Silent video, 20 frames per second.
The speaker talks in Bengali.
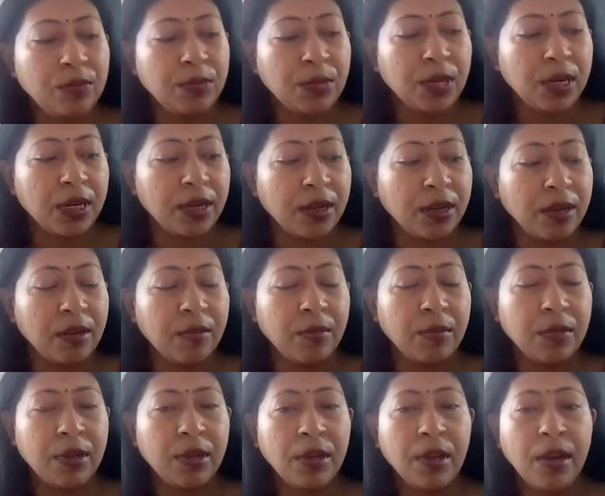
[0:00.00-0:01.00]
মানে
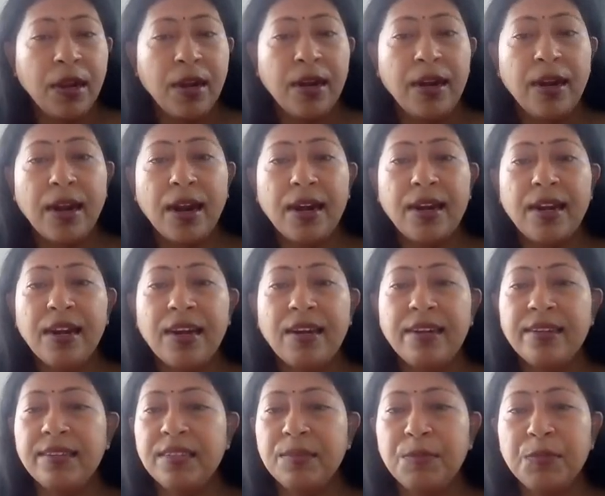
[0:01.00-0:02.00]
রান্নার
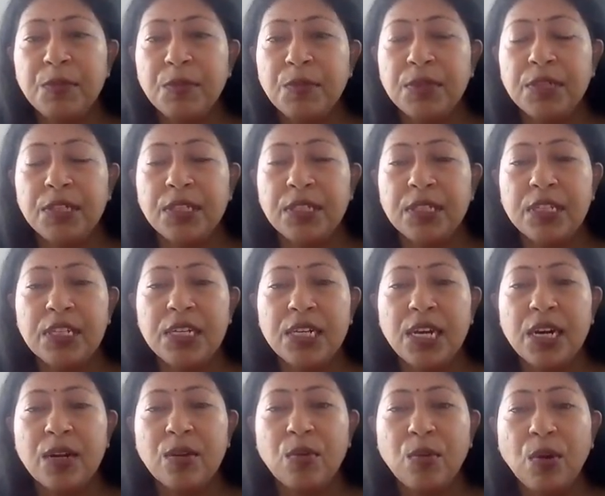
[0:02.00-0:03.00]
রেসিপি তোমাদের সাথে
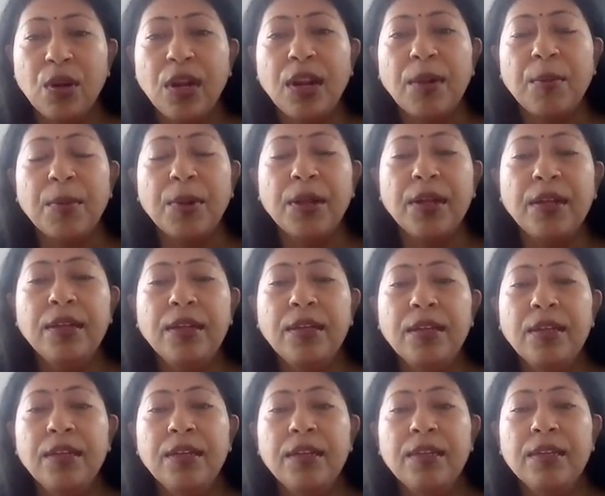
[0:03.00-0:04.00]
শেয়ার করলাম না
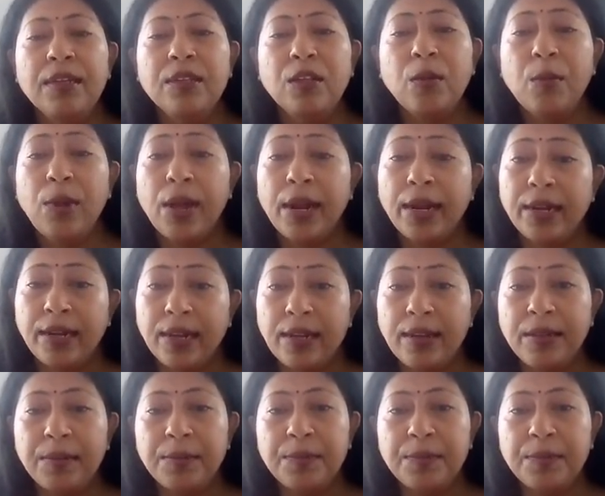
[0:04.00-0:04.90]
তবে একটা